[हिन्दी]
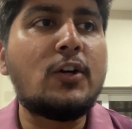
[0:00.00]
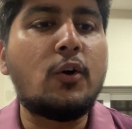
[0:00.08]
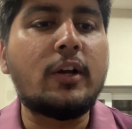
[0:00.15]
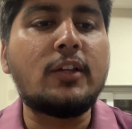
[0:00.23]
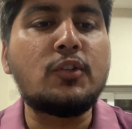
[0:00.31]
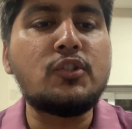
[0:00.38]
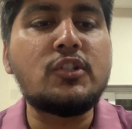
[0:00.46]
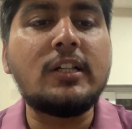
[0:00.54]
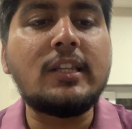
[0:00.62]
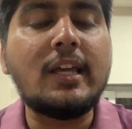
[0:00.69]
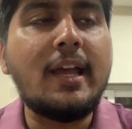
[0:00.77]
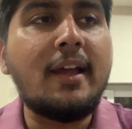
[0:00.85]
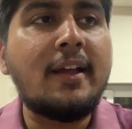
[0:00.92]
ओके okay, तो
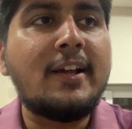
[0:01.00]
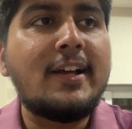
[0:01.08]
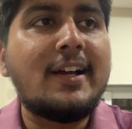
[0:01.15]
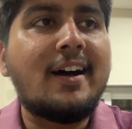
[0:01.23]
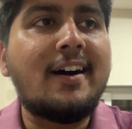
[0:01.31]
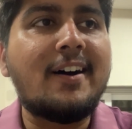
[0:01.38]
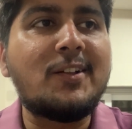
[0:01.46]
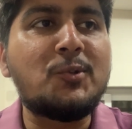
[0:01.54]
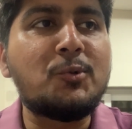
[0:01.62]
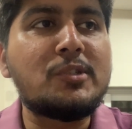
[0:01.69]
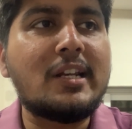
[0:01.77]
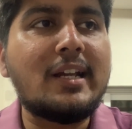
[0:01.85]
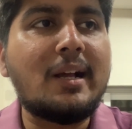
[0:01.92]
चलते हैं
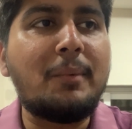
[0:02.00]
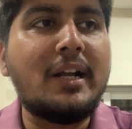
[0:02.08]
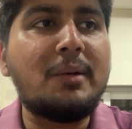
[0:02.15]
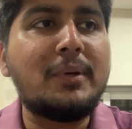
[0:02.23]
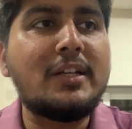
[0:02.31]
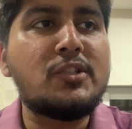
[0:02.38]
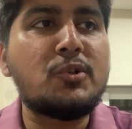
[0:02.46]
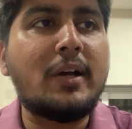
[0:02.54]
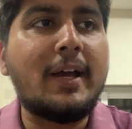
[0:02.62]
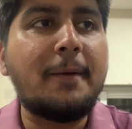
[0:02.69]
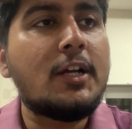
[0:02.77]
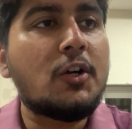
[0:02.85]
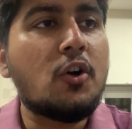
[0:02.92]
दूसरे कमेंट पे जो
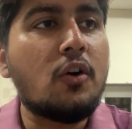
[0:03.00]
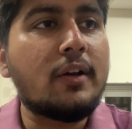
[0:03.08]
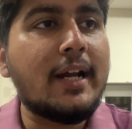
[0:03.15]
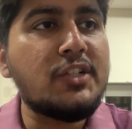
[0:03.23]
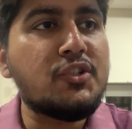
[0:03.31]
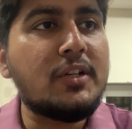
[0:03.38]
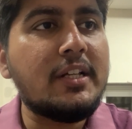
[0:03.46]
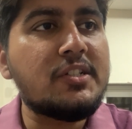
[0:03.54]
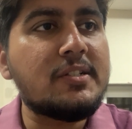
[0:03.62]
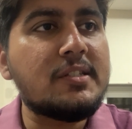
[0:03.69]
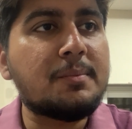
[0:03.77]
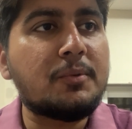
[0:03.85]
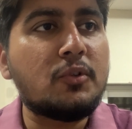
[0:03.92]
है
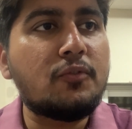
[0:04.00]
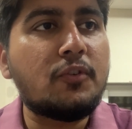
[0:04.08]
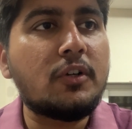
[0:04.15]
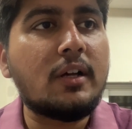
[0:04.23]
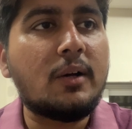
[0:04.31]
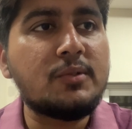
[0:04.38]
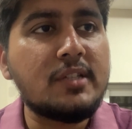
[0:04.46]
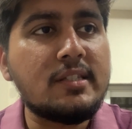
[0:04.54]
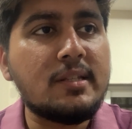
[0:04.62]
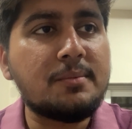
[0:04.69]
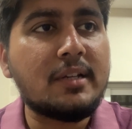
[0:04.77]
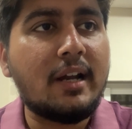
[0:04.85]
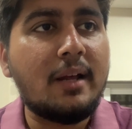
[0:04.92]
कॉन्ग्रेचुलेशन प्रो फॉर थाउजेंड
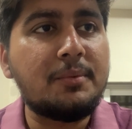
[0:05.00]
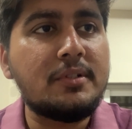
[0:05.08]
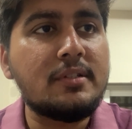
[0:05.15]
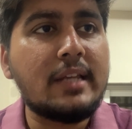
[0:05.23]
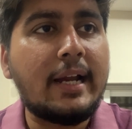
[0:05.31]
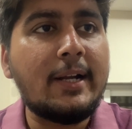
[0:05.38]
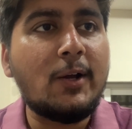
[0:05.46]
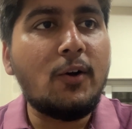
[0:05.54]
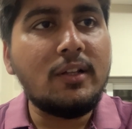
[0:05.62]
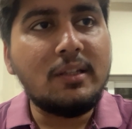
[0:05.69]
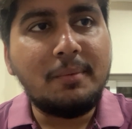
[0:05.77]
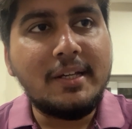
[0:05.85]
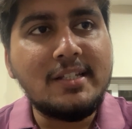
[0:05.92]
सब्सक्राइबर्स एंड
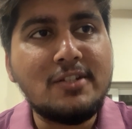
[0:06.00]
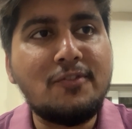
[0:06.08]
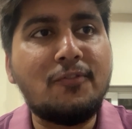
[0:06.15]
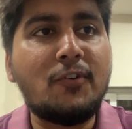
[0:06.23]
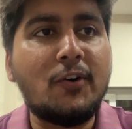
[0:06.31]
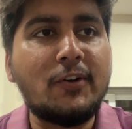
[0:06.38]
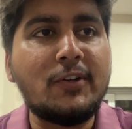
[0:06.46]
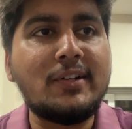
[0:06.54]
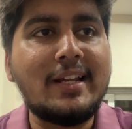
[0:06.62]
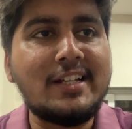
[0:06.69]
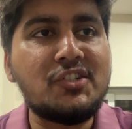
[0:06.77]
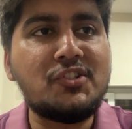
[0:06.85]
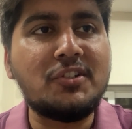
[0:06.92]
ऑल द बेस्ट फॉर योर
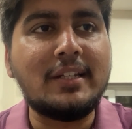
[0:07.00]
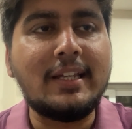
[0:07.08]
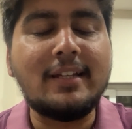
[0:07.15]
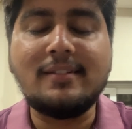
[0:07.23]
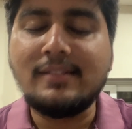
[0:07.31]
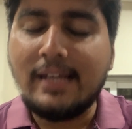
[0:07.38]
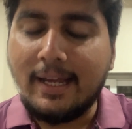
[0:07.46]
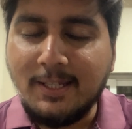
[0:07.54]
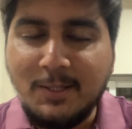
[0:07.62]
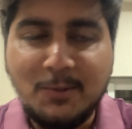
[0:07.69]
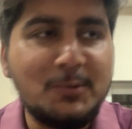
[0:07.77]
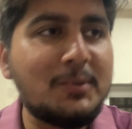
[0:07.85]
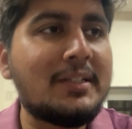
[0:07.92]
नेक्स्ट जर्नी थैंक यू